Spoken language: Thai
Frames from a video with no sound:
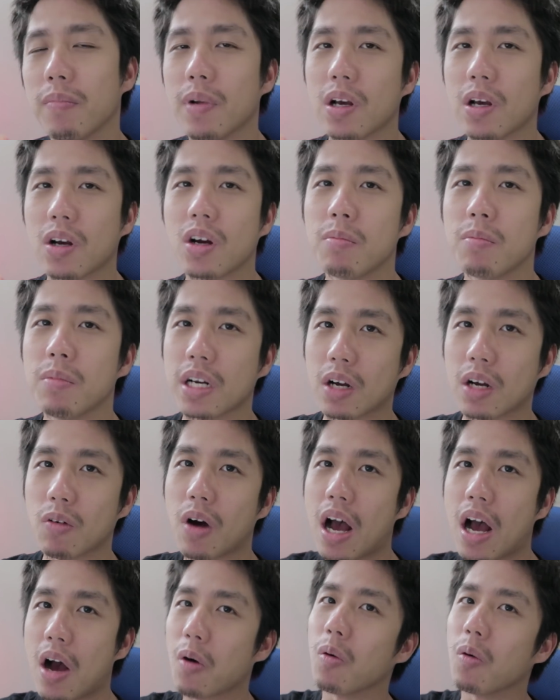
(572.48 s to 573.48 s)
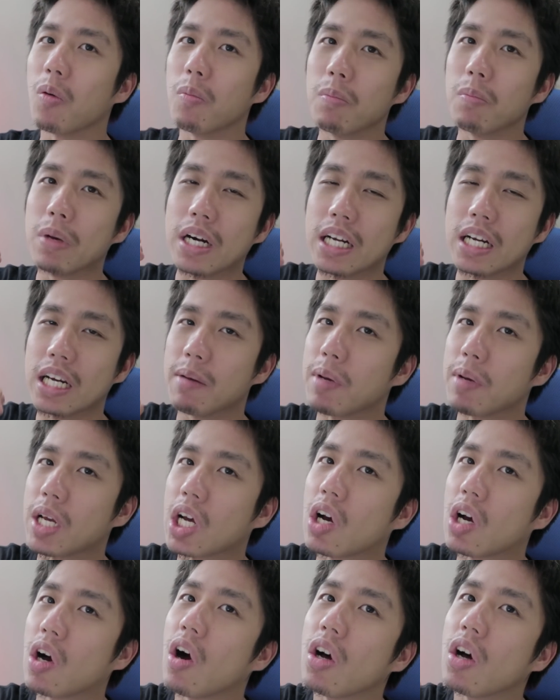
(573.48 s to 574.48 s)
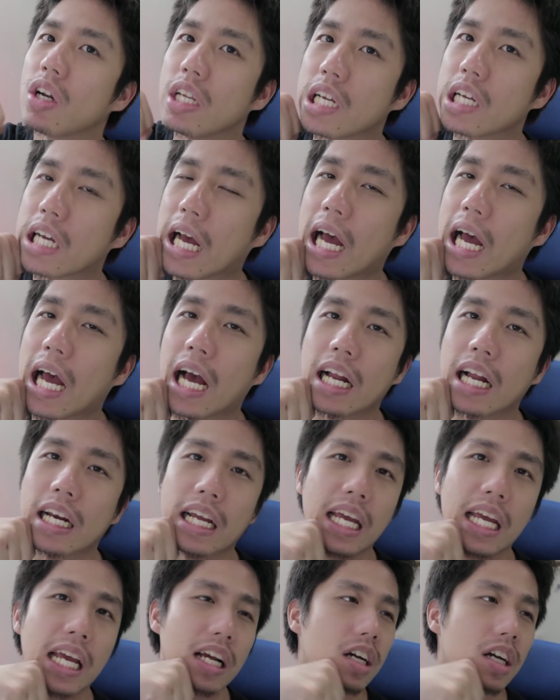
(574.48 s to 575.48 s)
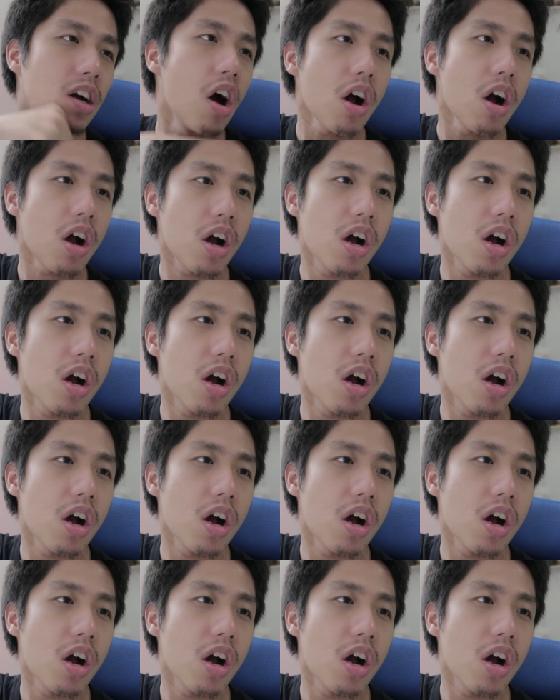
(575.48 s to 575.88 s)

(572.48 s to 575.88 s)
แล้วก็เหมือนกับว่าเอามือเนี่ยไปเคาะที่คางนางเอกก็